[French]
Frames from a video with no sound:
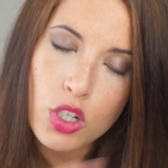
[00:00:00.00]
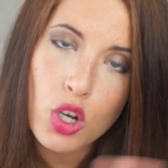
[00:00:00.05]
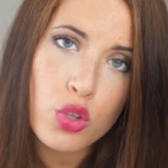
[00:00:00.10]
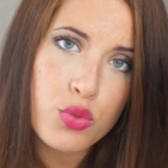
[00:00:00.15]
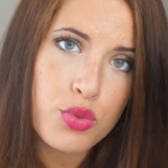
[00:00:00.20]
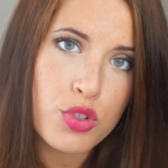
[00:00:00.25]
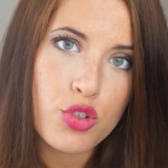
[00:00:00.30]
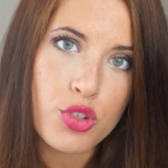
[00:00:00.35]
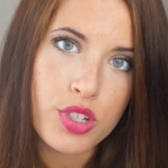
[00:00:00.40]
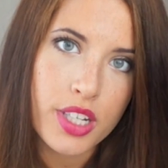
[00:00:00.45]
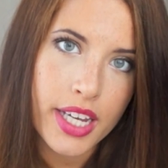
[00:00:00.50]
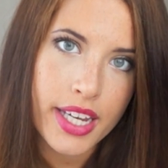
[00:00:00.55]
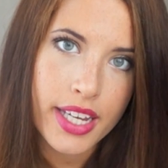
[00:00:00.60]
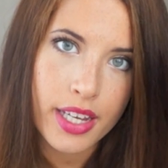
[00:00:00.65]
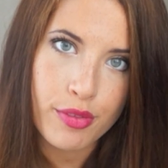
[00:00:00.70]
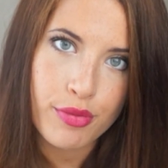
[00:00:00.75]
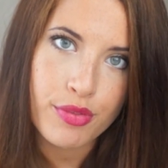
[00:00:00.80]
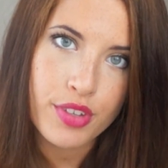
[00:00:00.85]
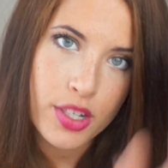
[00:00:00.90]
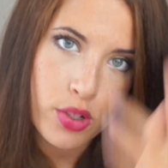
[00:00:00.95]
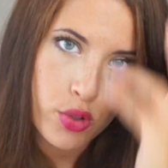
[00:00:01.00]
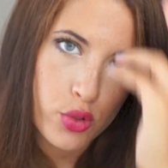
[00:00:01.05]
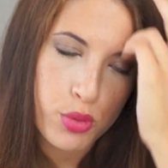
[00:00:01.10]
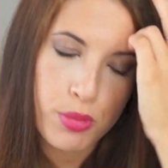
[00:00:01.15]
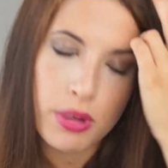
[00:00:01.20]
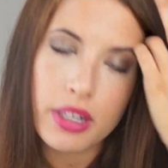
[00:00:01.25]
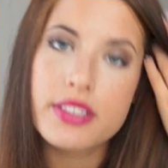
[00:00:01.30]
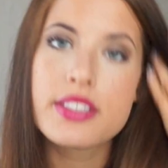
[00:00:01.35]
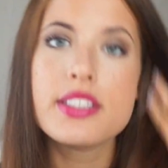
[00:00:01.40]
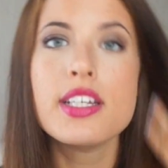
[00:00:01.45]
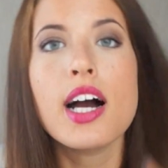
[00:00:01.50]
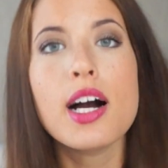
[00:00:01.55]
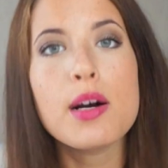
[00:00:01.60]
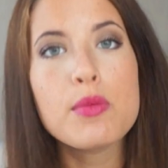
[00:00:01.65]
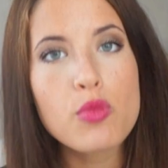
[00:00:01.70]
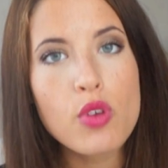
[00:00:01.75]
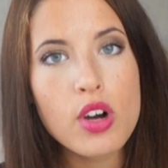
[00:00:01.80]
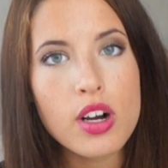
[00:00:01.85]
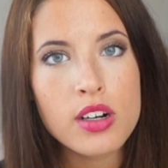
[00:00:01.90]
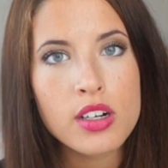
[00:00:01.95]
Ensuite je n'ai rien fait, je suis partie un
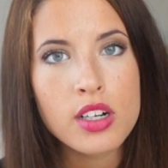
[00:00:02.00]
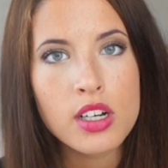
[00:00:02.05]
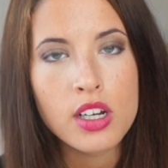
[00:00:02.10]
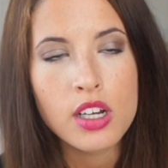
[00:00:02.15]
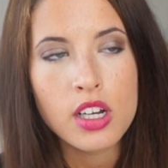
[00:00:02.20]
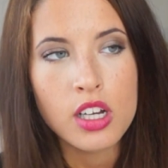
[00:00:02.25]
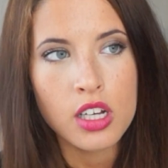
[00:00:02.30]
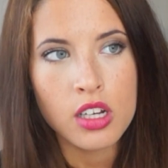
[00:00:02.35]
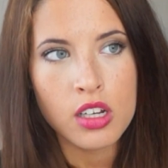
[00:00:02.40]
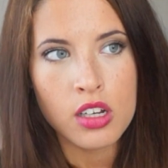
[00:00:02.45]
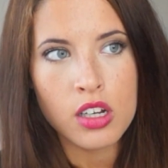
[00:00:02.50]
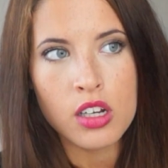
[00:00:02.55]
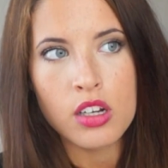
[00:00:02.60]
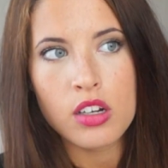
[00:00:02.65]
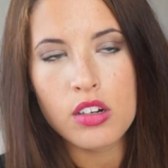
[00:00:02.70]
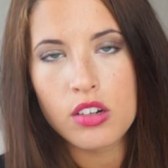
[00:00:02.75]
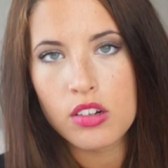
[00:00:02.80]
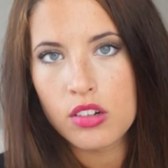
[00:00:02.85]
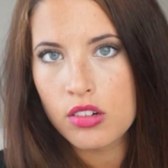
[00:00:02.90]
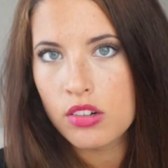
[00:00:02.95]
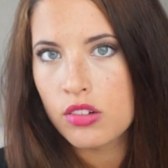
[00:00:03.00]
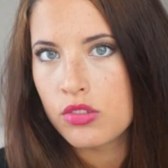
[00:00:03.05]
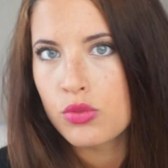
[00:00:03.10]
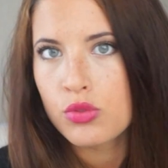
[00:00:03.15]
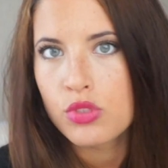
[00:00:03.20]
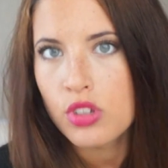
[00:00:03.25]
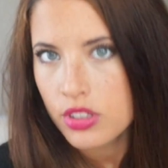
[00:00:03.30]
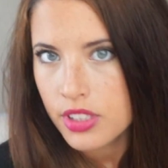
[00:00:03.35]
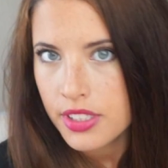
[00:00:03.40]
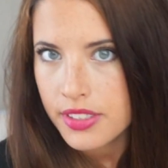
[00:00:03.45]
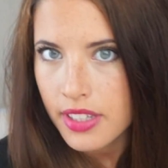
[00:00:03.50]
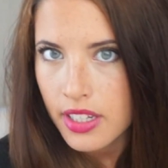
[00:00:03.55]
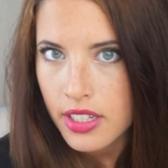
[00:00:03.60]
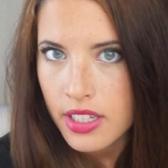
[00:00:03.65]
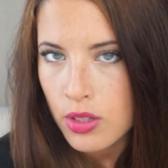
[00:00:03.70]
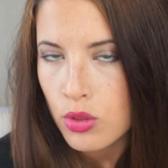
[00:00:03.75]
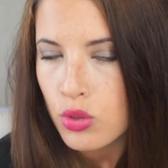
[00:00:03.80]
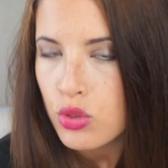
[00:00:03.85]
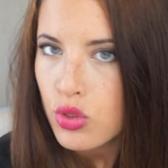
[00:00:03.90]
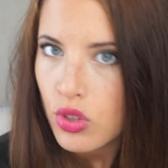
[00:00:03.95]
mois euh, donc en
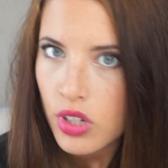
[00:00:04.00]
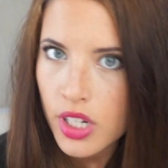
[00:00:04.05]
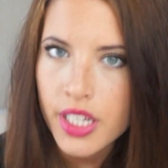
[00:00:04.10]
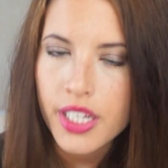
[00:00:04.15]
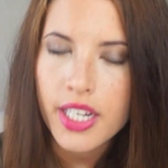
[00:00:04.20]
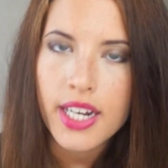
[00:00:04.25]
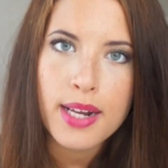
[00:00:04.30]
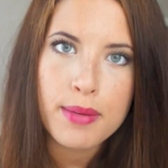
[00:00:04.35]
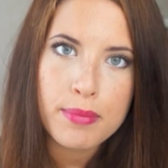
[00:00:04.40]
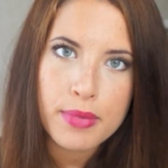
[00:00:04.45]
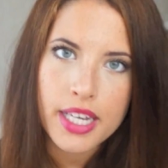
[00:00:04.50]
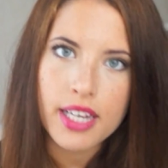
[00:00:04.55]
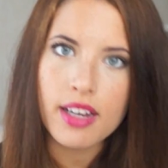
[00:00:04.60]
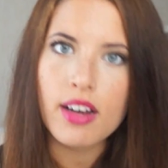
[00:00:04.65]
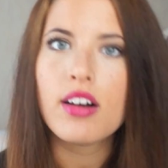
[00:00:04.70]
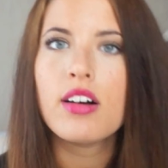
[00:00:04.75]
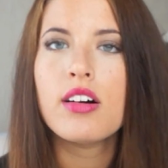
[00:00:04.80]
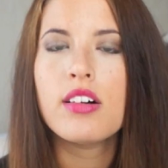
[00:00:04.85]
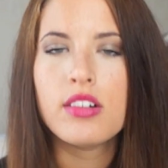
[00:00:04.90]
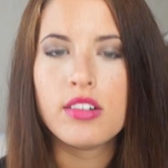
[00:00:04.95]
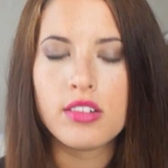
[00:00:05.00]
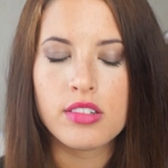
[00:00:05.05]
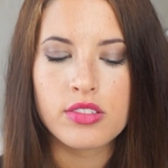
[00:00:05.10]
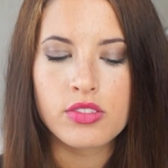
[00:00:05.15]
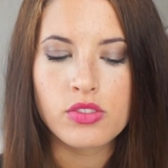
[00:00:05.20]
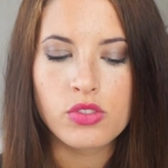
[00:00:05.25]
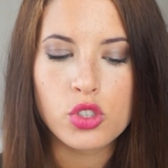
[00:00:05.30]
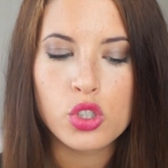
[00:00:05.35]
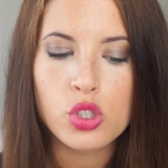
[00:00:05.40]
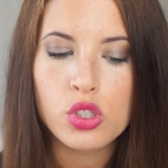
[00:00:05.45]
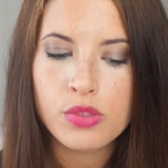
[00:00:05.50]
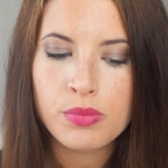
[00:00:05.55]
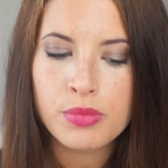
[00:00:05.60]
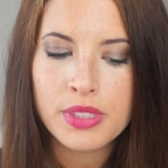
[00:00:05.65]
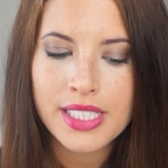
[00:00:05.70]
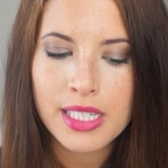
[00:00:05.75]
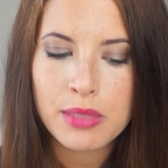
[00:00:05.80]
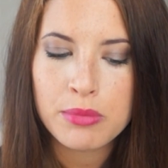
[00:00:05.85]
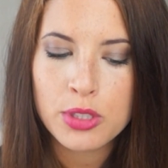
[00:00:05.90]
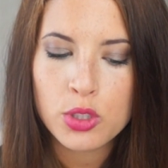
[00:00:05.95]
Italie, au soleil, à la mer. Euh, quand
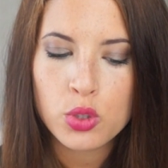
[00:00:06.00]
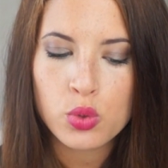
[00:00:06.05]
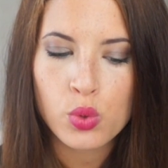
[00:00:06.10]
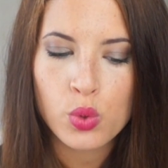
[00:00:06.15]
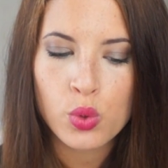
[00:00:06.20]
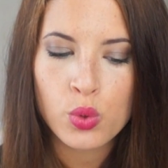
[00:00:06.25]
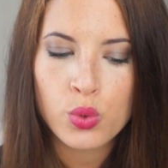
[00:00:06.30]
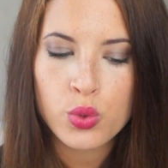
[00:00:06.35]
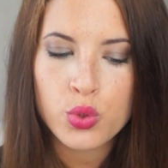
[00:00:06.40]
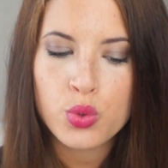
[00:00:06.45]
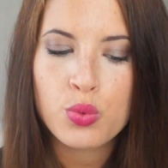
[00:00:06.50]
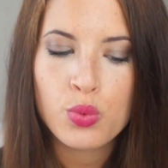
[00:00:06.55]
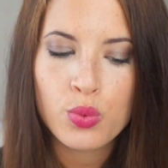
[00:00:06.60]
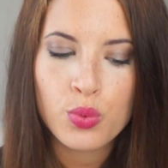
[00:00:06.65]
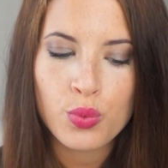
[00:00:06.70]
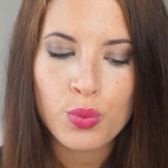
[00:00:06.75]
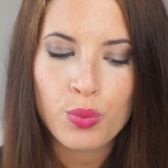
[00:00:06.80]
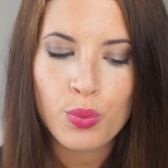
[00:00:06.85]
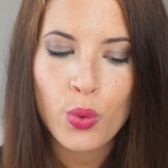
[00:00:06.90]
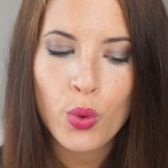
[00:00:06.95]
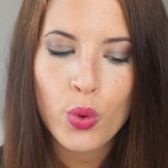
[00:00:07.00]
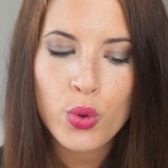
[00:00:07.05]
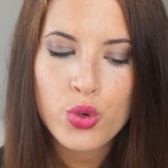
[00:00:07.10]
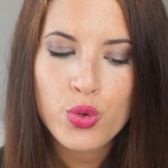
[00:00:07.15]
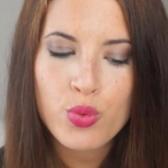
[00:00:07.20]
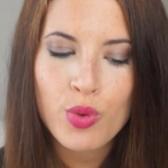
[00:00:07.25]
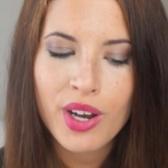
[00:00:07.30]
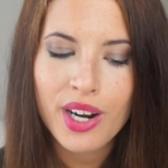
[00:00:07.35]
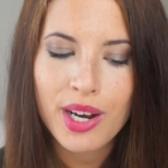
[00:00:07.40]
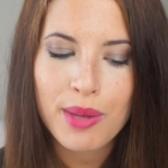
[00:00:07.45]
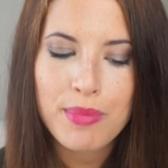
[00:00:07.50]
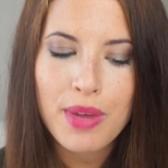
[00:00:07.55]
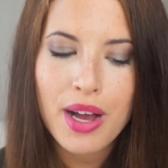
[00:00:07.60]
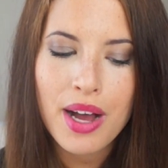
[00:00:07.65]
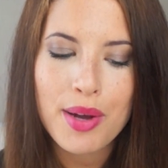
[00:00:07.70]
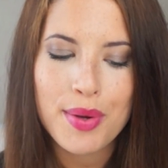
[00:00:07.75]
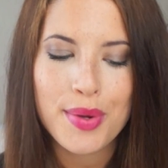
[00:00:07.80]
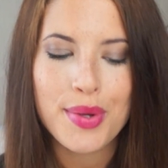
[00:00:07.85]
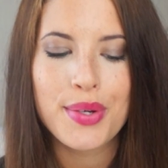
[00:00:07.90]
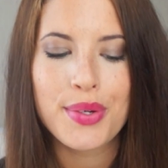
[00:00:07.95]
mes amis sont, m'ont rejoint
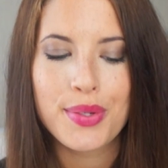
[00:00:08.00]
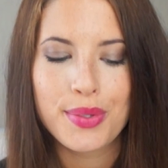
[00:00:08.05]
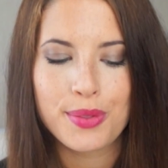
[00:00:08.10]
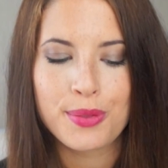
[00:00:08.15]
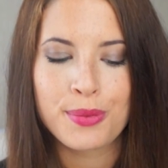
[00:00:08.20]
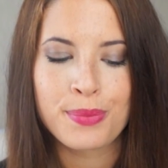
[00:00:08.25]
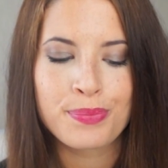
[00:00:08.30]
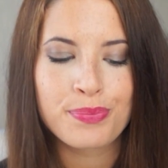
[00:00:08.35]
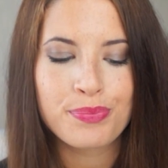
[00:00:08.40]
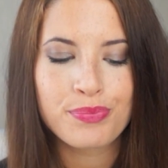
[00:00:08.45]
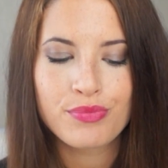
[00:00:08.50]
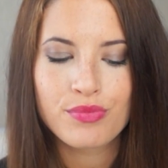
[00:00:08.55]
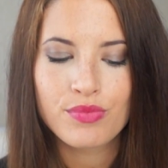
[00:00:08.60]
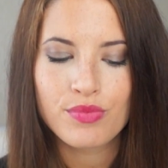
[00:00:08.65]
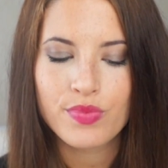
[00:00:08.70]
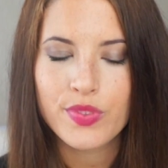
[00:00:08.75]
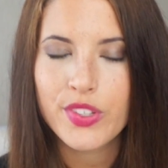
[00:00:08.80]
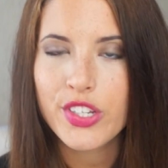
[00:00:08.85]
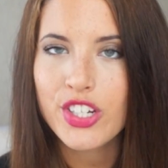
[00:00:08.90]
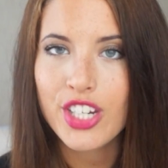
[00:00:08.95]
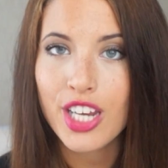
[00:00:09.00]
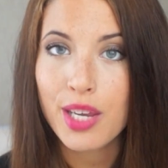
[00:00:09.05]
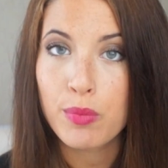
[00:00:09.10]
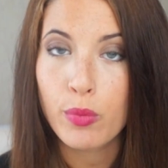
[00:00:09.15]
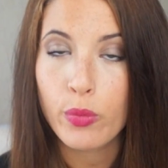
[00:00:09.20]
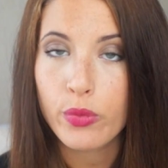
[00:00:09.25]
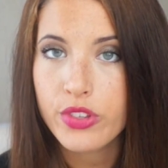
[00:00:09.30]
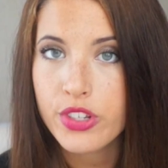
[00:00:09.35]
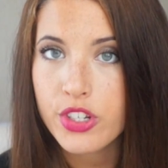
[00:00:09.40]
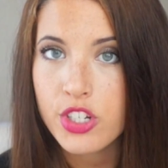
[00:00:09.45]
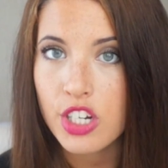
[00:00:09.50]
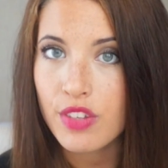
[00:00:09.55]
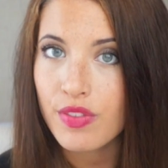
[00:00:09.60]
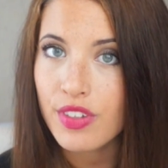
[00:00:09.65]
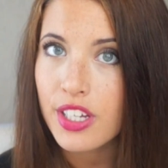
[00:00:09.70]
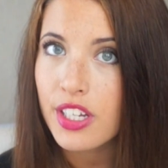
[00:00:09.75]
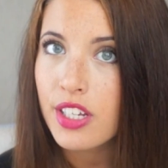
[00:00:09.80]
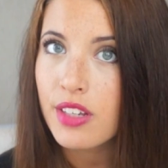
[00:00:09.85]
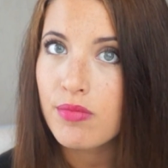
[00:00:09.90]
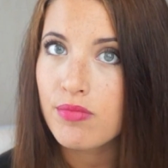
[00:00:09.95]
là-bas, euh, déjà ils m'ont dit que
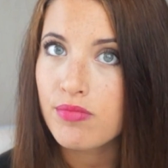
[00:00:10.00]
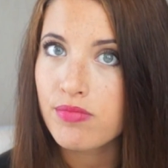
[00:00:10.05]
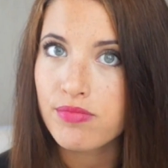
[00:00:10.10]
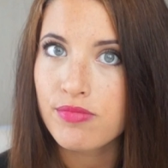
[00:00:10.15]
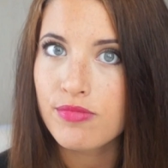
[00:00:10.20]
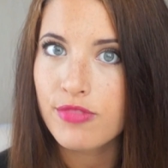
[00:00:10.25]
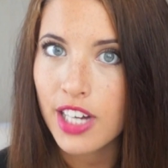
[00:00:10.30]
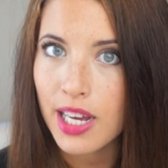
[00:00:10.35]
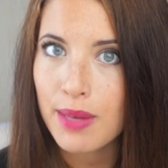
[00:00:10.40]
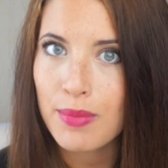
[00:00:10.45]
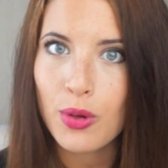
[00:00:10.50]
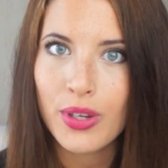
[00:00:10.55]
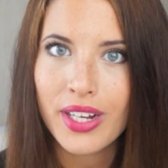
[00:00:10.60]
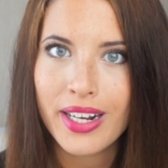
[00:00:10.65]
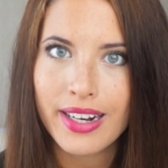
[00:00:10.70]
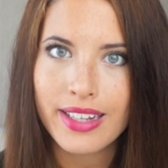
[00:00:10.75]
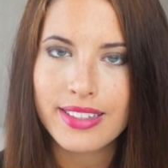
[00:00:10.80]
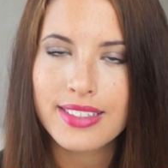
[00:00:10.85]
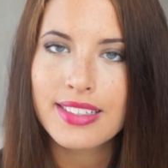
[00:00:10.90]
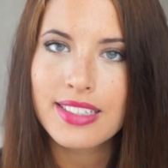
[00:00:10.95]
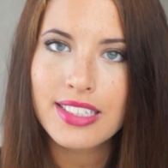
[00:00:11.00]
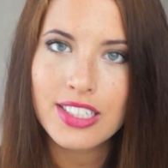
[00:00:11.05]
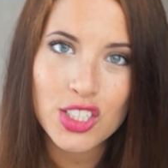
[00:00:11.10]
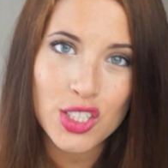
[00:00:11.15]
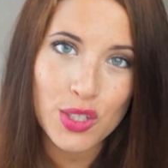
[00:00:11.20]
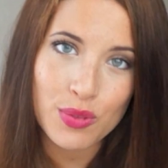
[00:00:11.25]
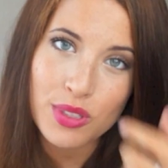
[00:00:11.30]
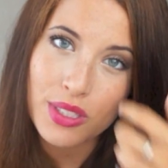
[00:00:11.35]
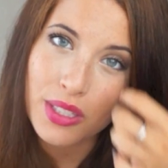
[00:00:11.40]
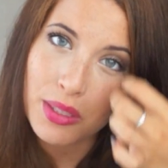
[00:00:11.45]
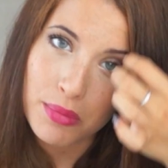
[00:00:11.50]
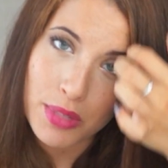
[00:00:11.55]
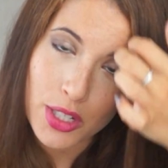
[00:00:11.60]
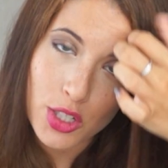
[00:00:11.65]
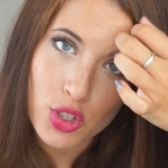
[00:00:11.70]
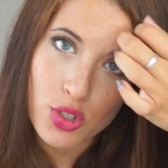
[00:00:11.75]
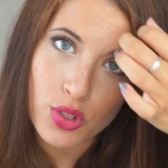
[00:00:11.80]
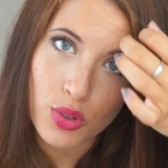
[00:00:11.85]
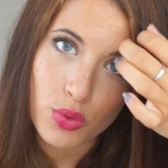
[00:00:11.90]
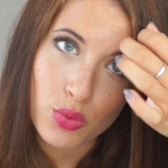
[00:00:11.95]
j'avais vraiment éclairci. J'avais des
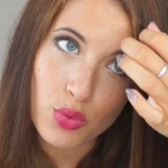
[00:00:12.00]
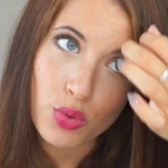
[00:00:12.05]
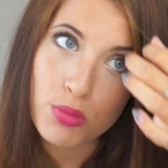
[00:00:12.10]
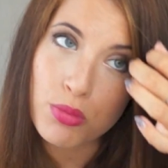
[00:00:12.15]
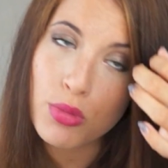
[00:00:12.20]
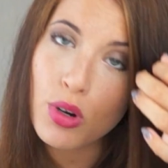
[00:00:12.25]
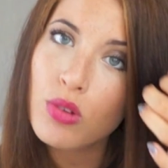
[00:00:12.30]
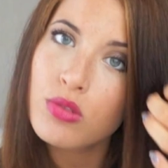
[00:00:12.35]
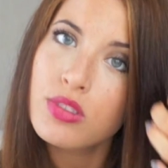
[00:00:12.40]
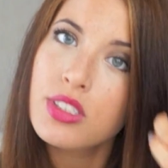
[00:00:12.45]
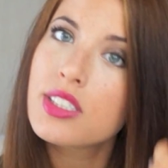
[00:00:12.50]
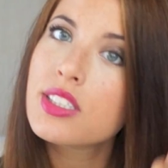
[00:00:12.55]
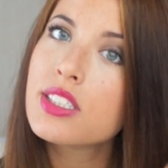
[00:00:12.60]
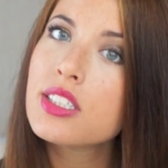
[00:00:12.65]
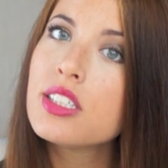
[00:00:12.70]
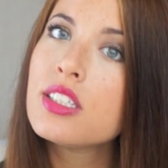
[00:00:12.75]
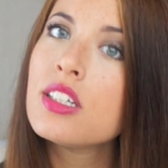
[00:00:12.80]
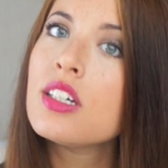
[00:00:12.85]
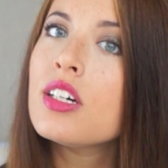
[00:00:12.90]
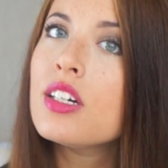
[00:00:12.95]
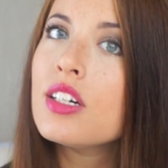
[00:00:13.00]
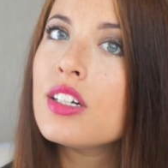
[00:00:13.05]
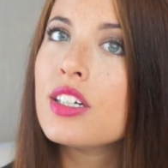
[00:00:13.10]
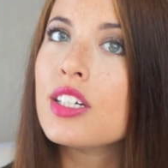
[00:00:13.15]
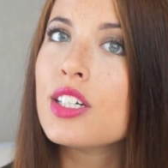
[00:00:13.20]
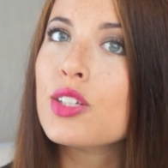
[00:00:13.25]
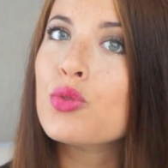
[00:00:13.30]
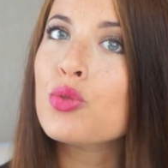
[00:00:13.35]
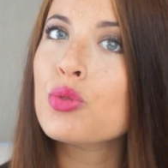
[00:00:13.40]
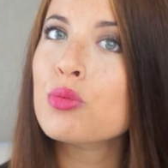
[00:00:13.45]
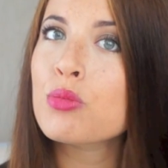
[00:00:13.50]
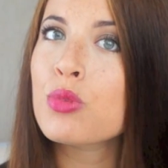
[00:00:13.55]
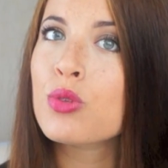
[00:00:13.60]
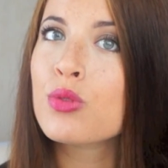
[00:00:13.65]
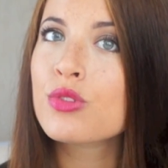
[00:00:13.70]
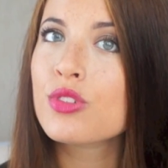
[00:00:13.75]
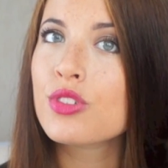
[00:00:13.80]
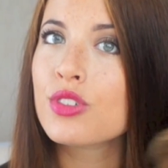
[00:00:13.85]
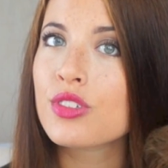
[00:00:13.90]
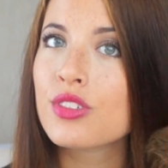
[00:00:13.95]
mèches toutes blondes ici et toutes
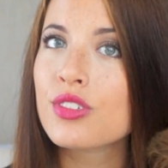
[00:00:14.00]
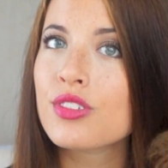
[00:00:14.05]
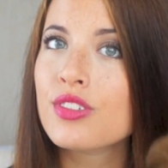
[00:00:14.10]
blondes